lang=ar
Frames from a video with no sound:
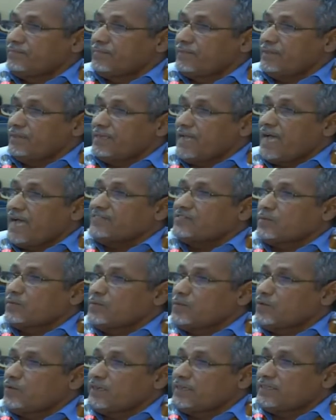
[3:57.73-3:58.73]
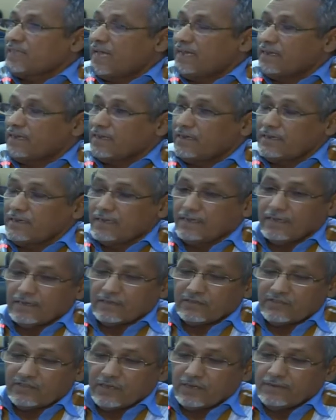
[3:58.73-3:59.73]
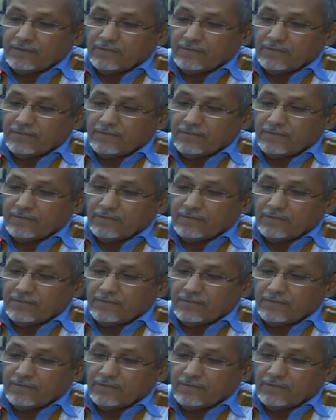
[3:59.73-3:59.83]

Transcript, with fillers: ياسر من موريتان خلق خسر